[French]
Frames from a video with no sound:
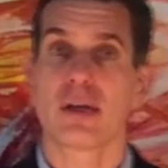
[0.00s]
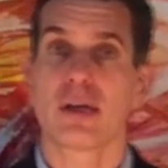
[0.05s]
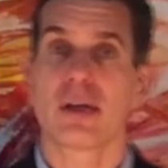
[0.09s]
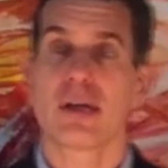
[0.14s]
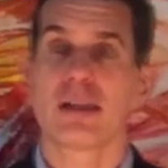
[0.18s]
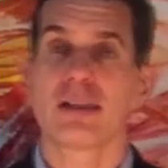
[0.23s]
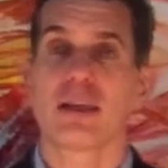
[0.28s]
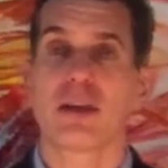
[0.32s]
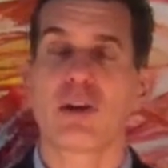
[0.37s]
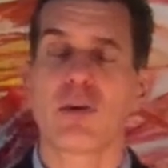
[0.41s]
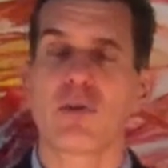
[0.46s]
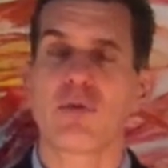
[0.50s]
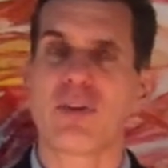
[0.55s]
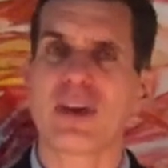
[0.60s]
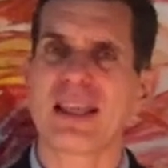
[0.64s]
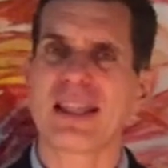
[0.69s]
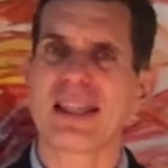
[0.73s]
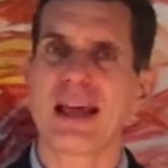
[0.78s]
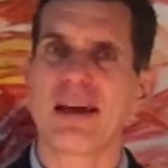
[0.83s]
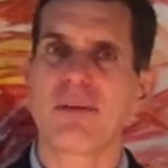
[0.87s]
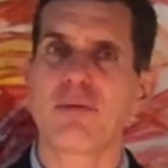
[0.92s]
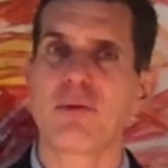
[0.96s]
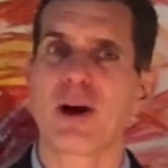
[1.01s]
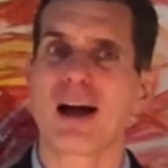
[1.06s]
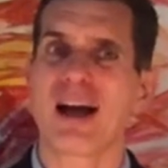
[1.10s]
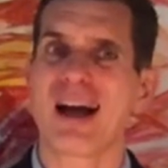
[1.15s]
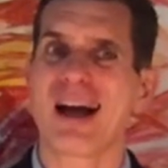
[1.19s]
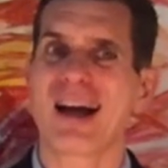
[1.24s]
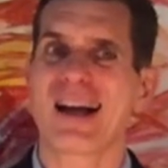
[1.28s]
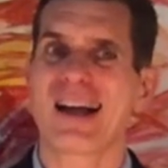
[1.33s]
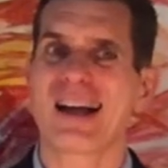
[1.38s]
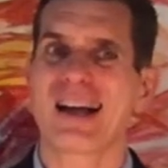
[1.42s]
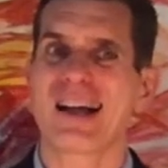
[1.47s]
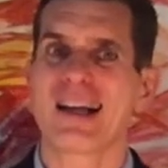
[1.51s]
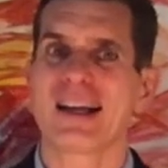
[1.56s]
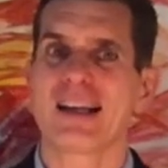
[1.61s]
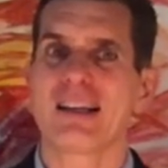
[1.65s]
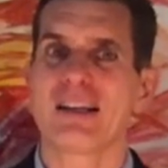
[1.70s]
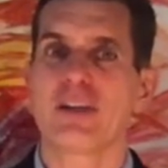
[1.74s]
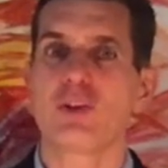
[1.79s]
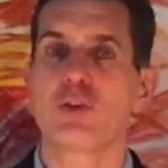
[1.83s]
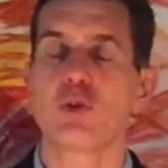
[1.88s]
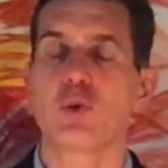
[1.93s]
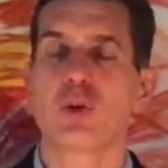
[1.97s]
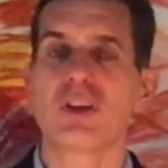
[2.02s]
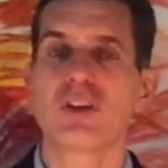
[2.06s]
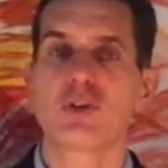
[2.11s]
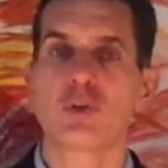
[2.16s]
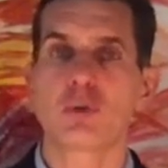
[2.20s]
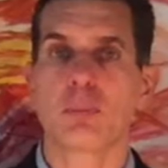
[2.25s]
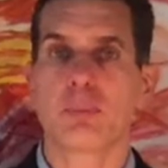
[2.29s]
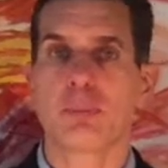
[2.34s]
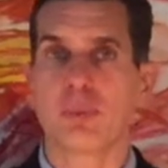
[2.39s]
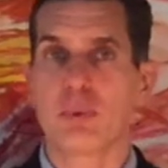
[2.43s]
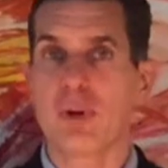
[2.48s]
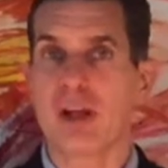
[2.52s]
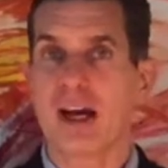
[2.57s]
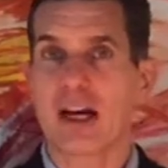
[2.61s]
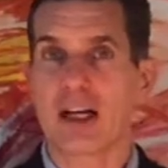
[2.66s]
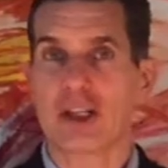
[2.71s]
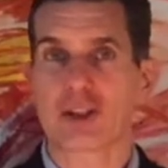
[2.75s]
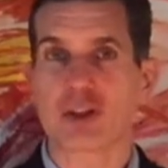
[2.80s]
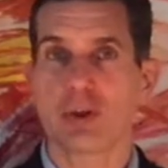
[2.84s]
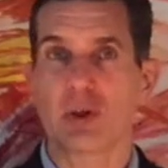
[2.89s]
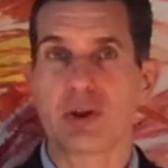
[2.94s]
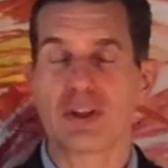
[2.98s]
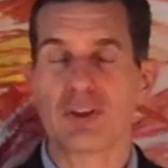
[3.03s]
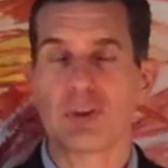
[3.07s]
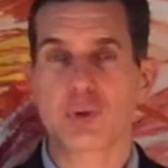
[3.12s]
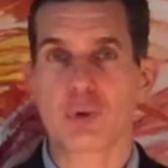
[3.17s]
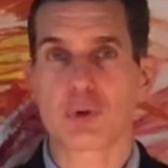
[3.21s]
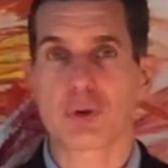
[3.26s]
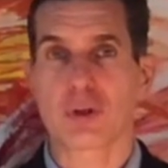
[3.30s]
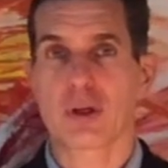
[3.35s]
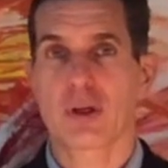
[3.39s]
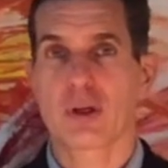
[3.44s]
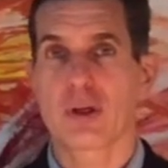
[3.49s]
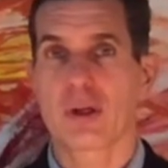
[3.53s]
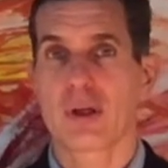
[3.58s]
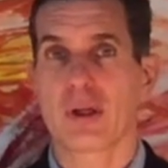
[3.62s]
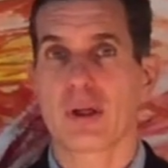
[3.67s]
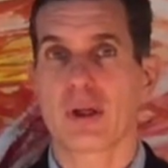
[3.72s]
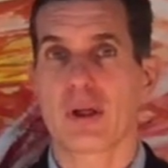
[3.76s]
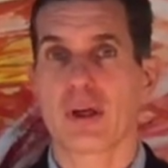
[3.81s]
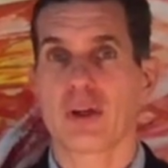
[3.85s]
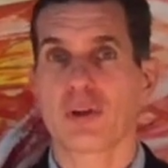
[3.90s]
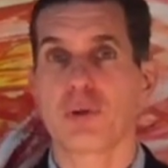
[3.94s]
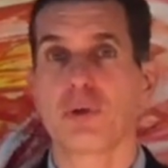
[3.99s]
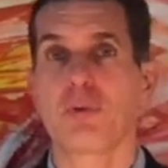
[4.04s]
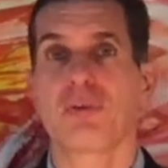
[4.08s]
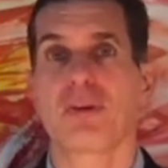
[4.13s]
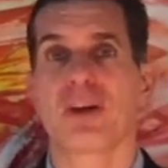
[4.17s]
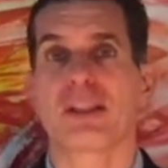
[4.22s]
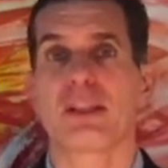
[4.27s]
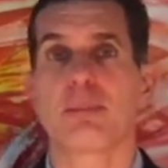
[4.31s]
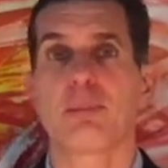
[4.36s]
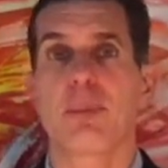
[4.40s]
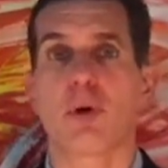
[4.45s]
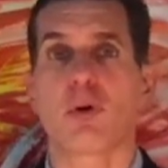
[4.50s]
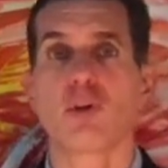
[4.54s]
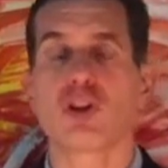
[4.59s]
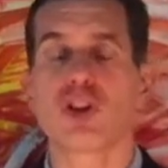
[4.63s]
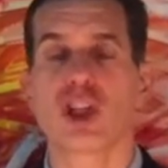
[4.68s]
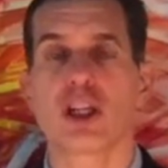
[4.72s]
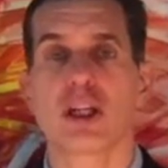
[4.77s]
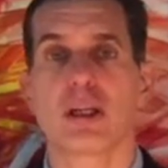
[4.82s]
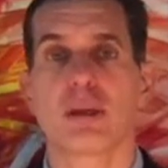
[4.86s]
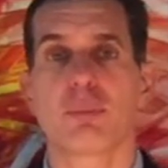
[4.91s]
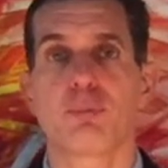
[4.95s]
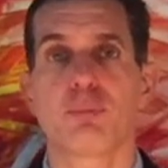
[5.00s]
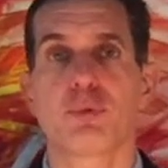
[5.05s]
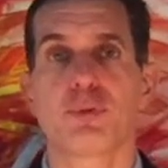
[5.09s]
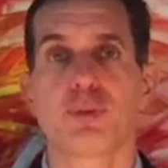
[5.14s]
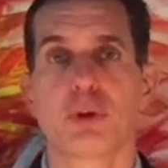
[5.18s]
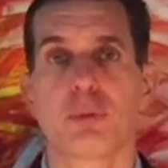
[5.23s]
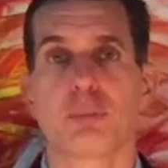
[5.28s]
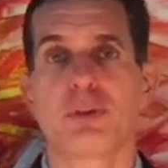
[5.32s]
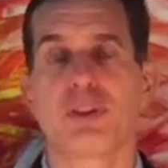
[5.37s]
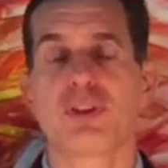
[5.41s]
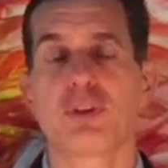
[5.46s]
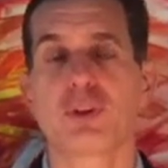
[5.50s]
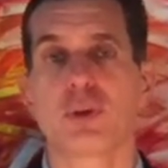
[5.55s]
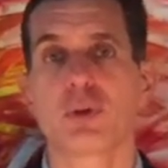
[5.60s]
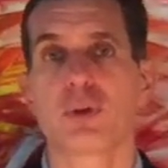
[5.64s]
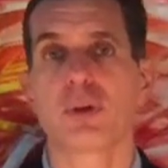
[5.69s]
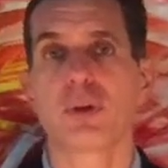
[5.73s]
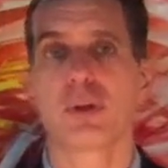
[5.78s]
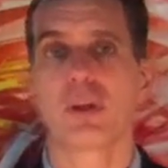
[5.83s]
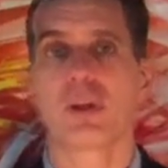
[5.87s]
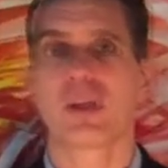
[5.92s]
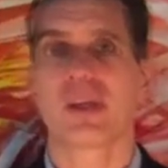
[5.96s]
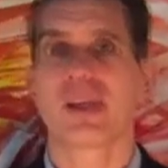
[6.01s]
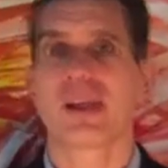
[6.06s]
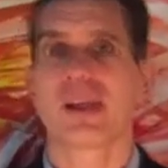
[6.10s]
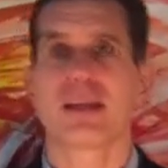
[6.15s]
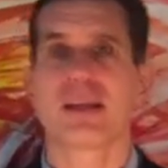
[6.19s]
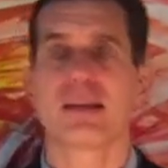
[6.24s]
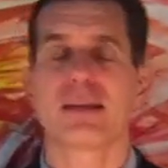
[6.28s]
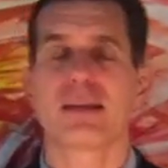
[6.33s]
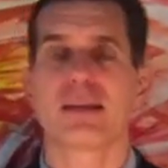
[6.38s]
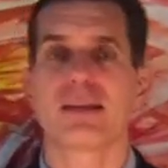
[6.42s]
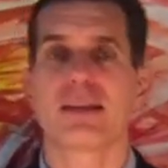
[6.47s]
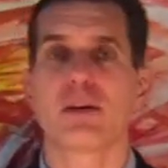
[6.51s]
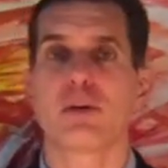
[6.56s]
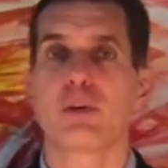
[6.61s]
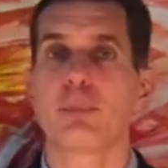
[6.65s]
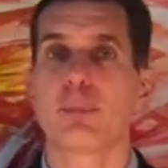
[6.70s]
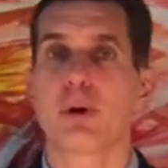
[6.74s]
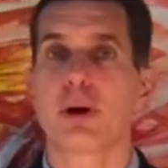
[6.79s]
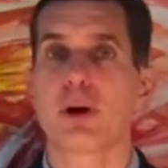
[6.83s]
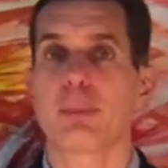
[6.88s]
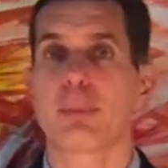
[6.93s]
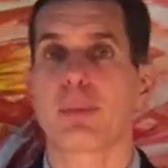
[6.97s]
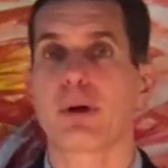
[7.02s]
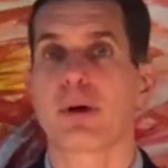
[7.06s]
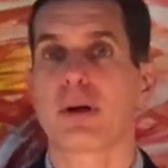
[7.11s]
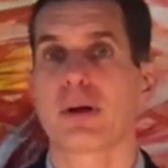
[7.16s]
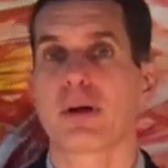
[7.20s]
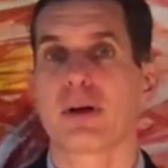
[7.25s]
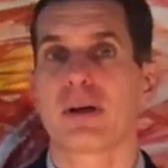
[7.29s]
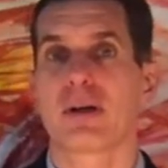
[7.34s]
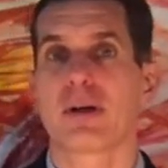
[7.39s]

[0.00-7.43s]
C'est le fait d'avoir des horizons plus larges que les autres, de faire des projets plus ambitieux. C'est le propre